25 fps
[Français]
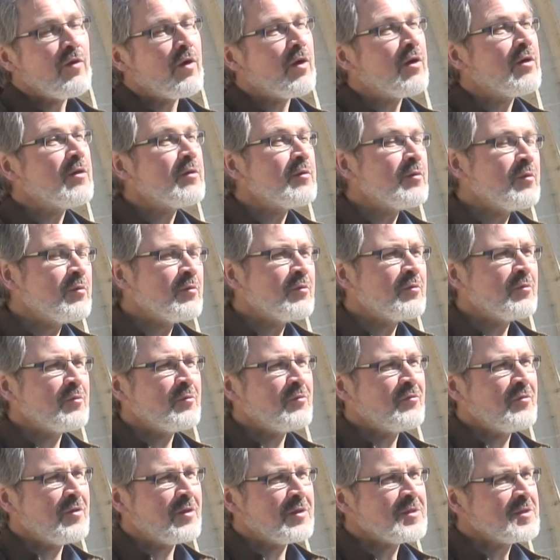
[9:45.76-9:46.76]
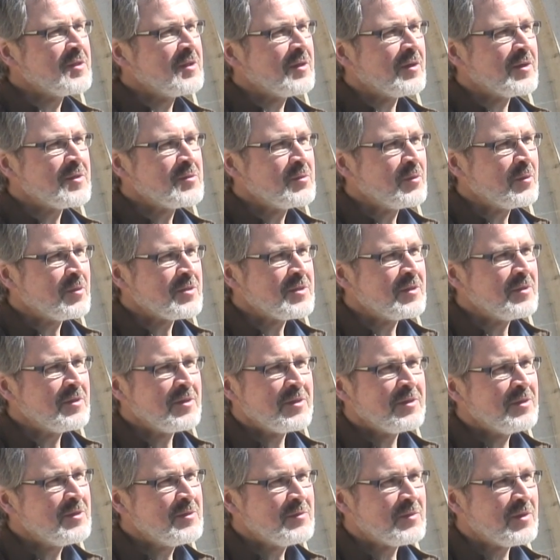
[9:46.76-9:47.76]
verra, euh, verra ce qui reste de l'ancienne
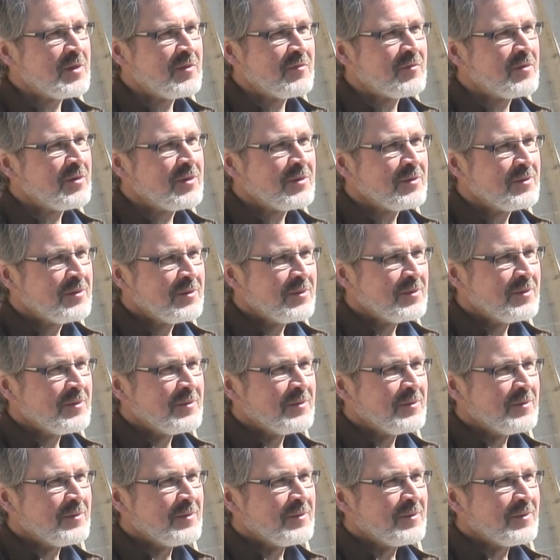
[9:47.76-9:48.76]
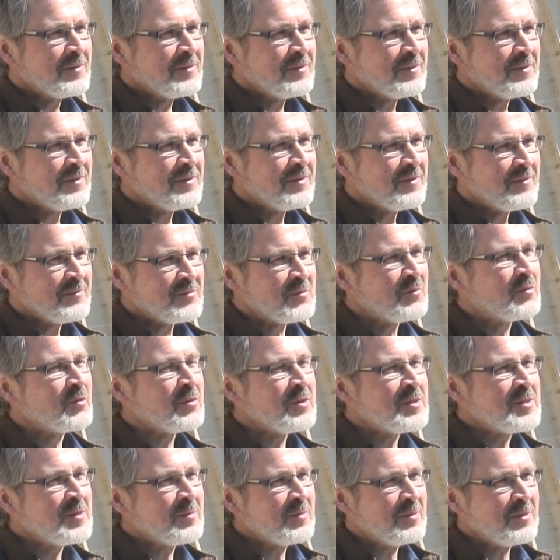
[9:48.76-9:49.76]
église, vous allez voir. Si ah, vous ne
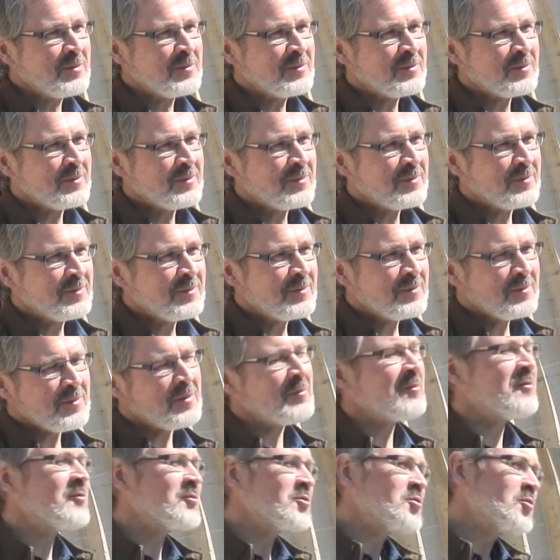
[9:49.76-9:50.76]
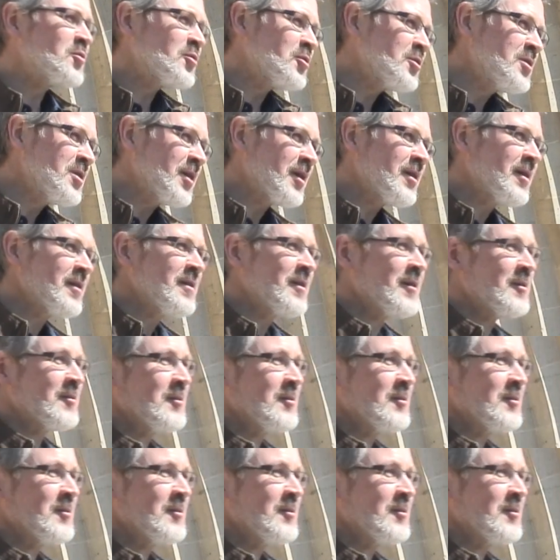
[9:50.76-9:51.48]
connaissez pas je ne vous dirai rien